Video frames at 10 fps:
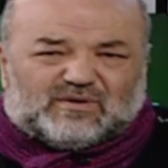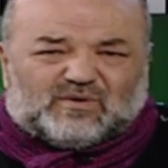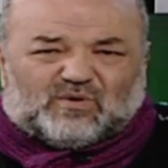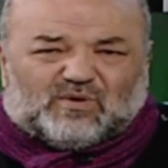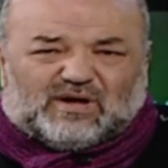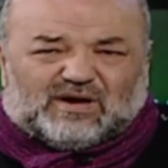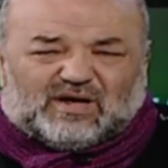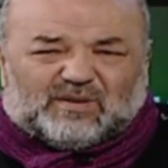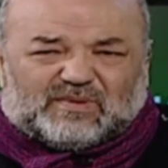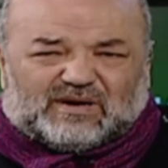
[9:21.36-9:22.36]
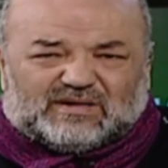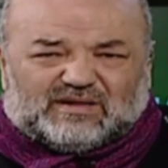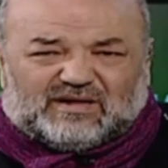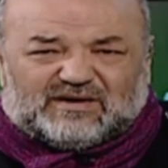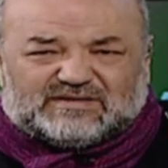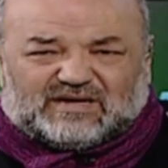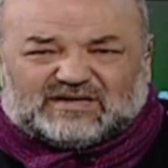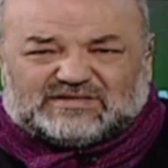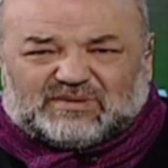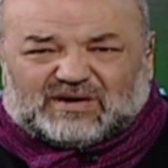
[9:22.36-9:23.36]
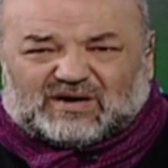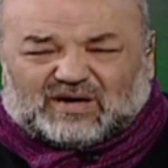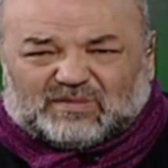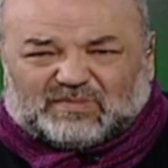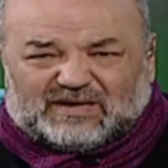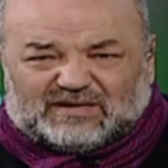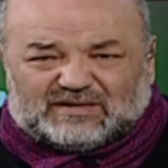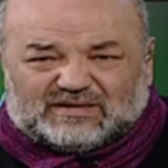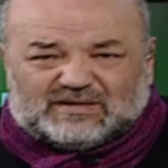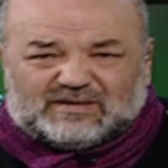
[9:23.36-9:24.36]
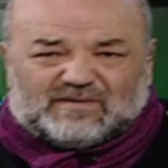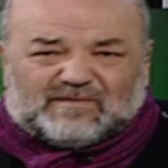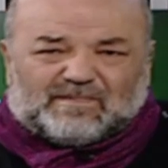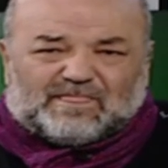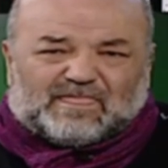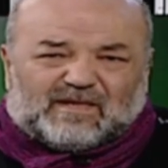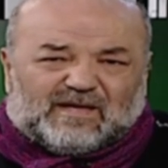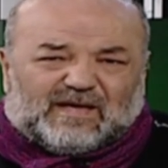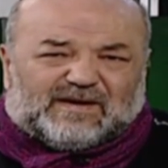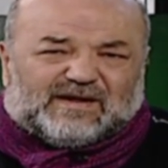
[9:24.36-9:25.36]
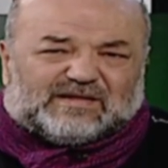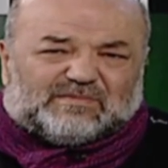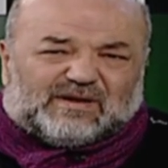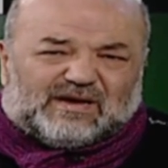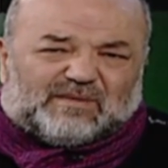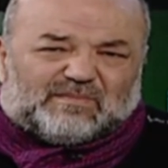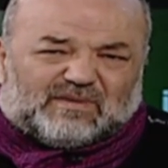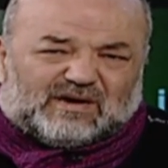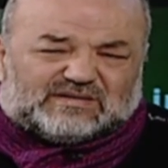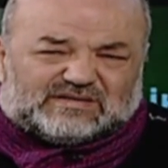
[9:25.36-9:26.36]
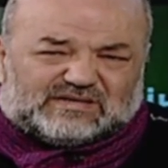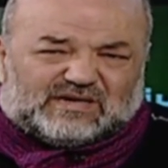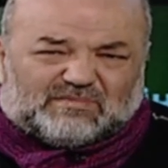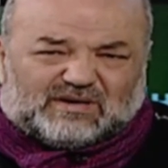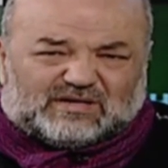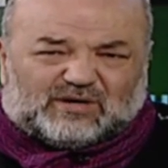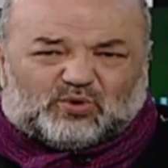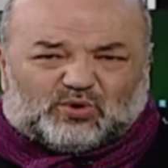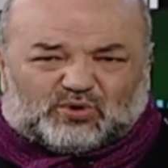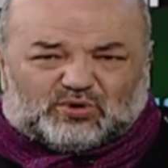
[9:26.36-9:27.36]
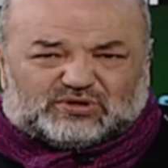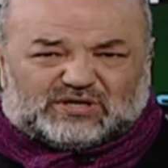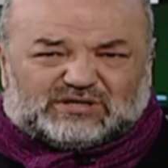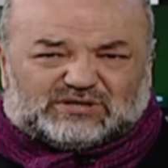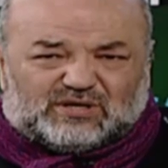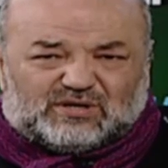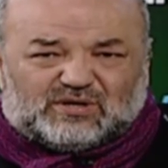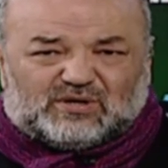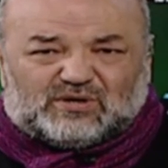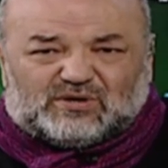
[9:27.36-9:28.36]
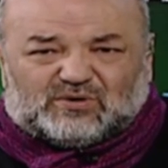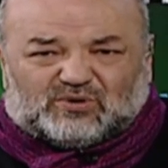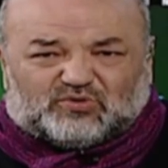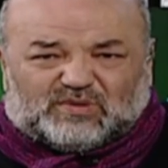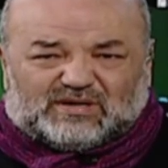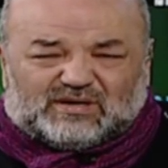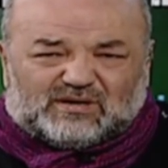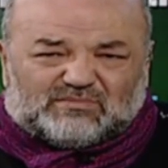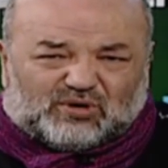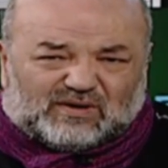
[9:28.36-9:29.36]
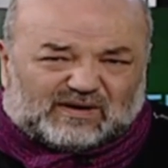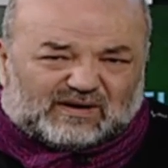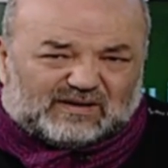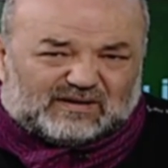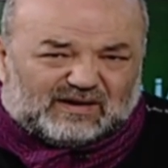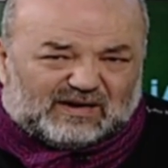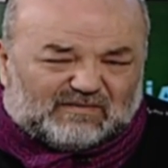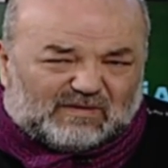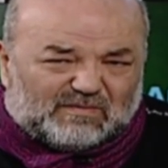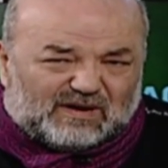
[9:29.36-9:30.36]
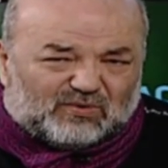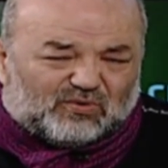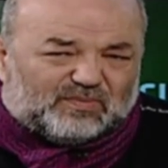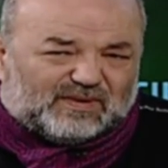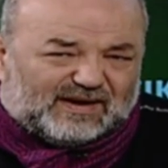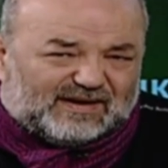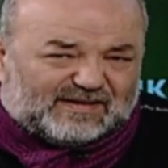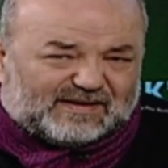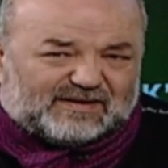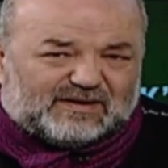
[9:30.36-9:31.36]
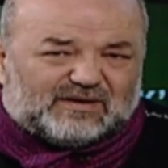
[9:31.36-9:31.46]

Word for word: Onları alıp kadınlarınızı harcamaya kalkmayın. Eğer yetimlere yap, haksızlık yapmaktan korkuyorsanız o zaman bu kadar kadınla evlenmeyin. Onu bire indirin.